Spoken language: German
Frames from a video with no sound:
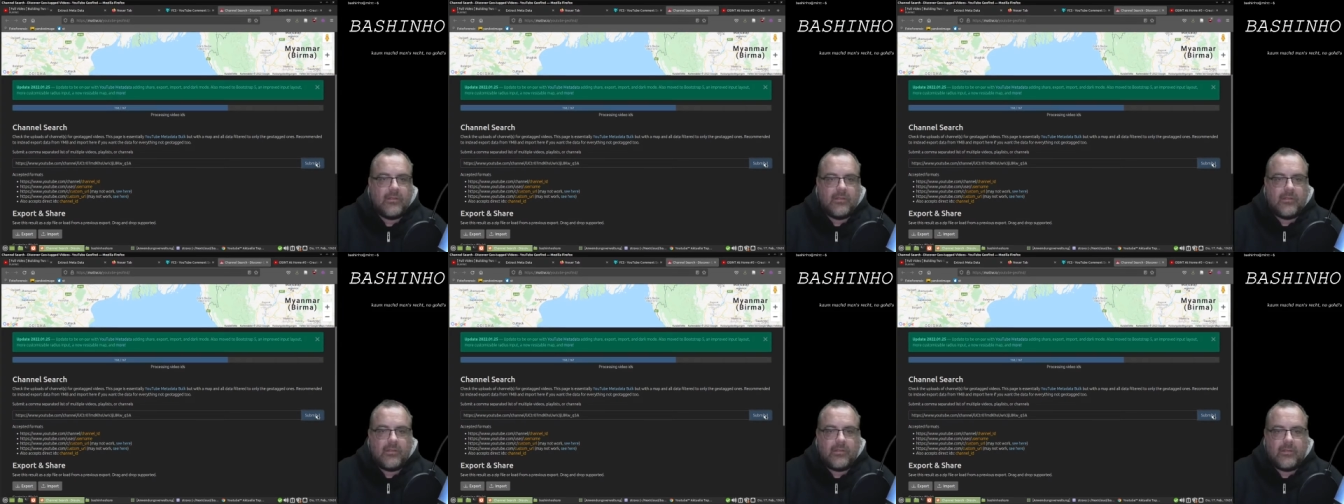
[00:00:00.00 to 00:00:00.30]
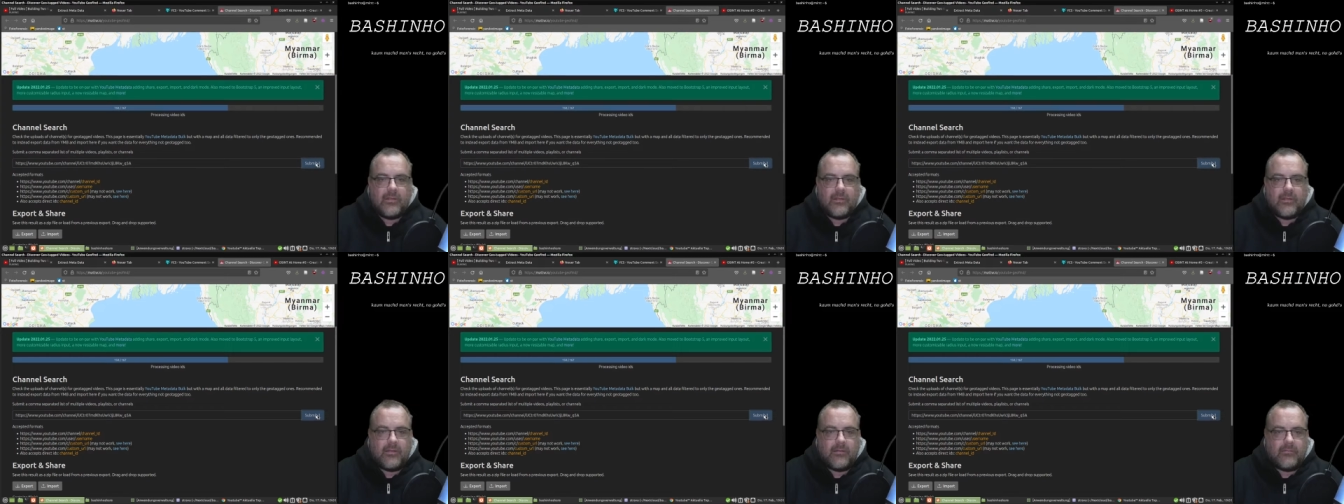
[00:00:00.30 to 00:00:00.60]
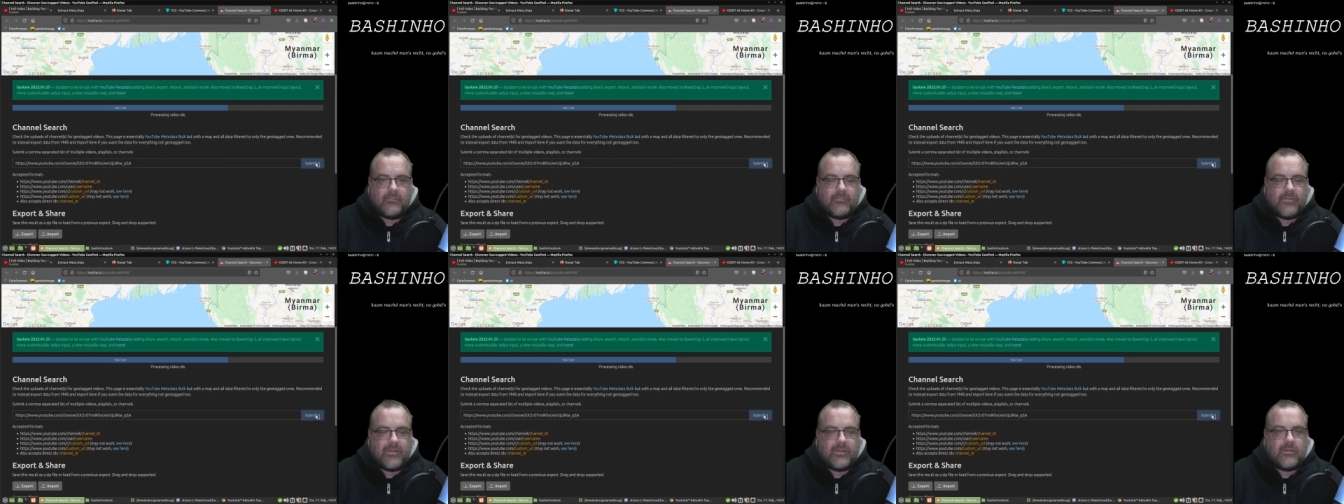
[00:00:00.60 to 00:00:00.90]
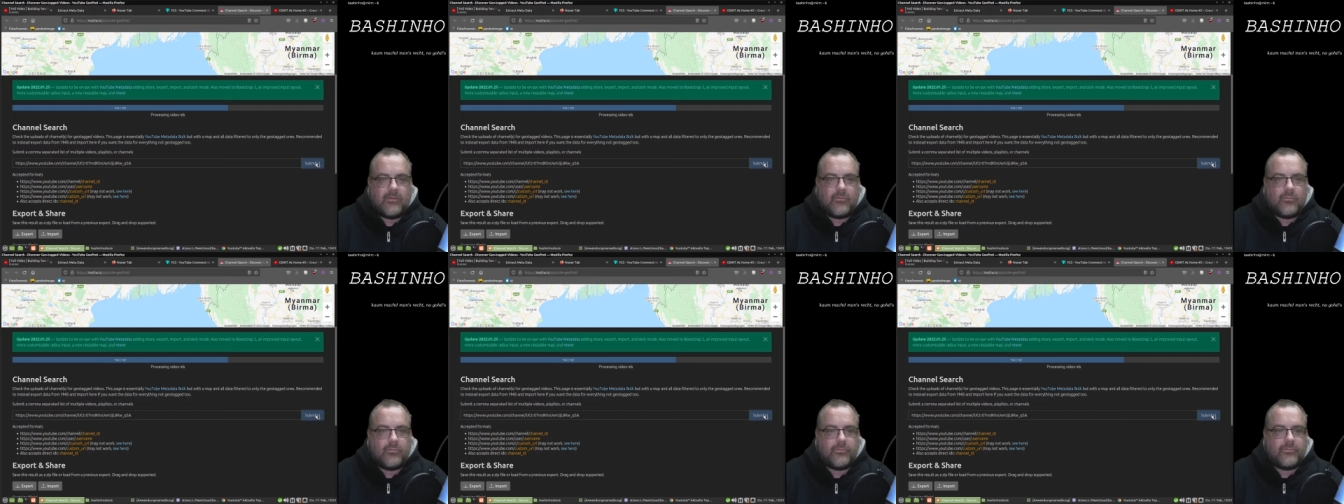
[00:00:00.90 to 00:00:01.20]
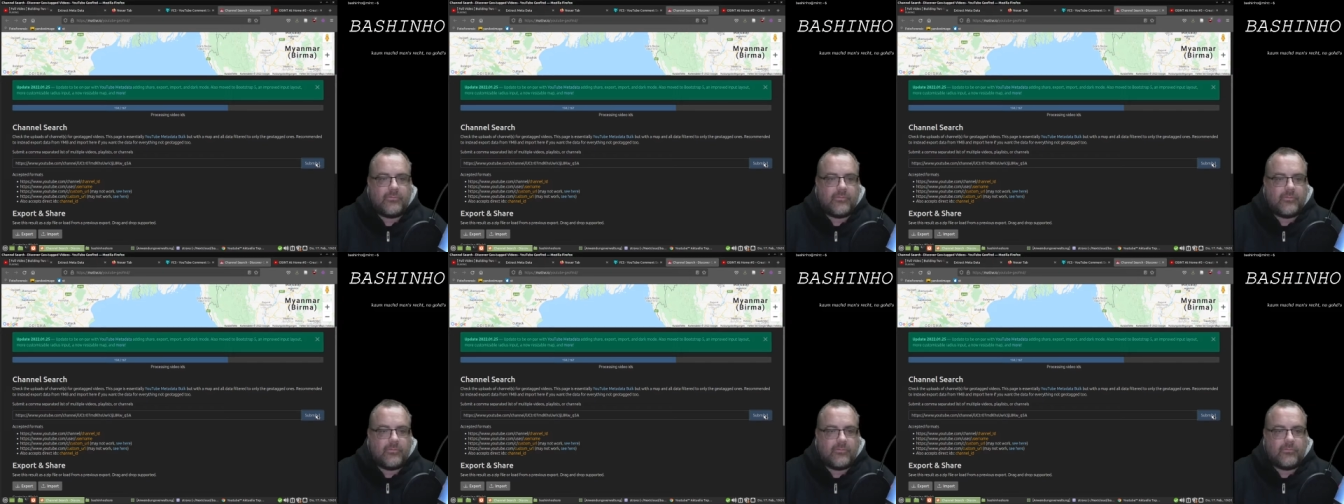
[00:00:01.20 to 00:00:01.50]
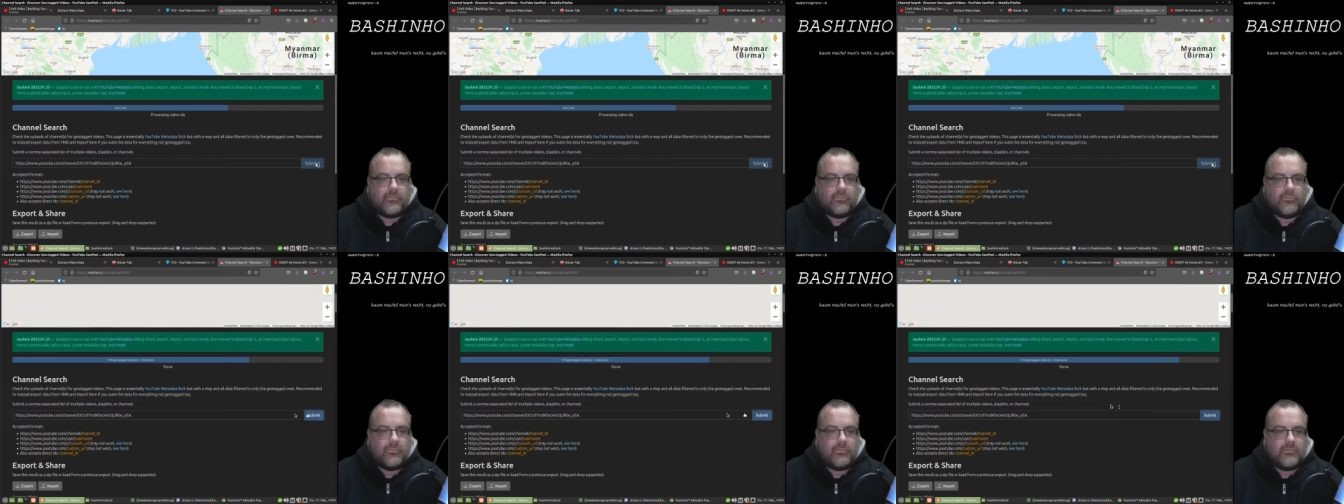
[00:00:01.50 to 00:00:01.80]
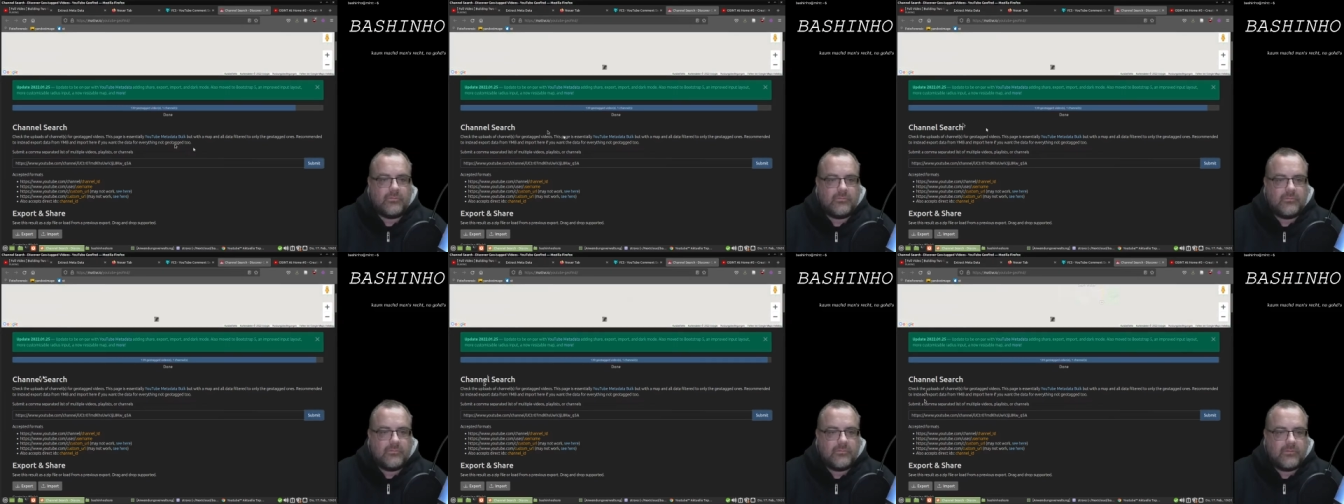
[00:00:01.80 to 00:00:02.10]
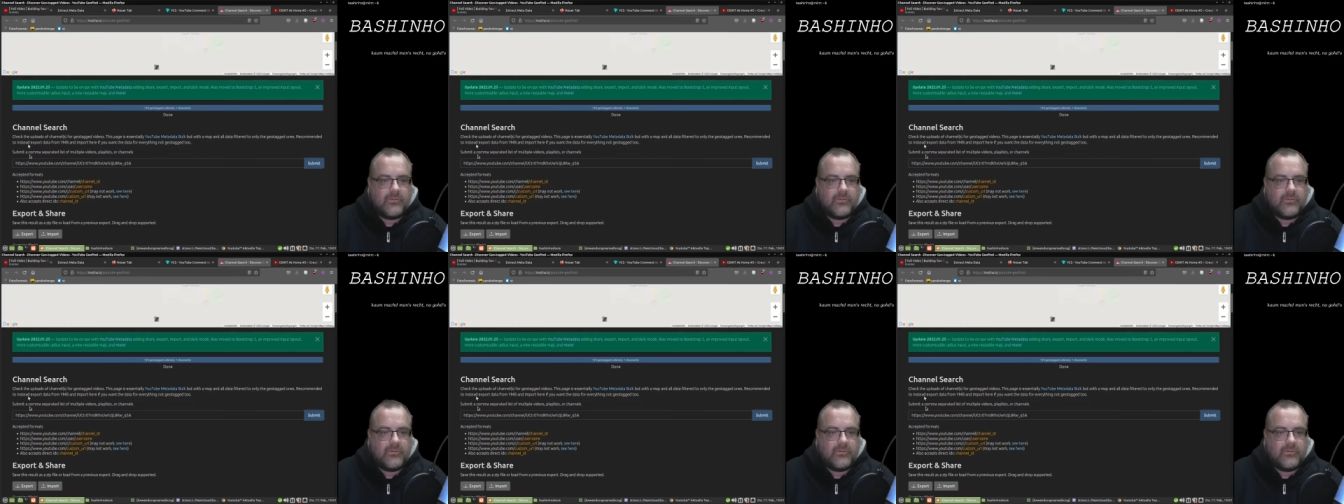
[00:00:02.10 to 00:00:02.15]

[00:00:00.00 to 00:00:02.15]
äh, Videos suchen.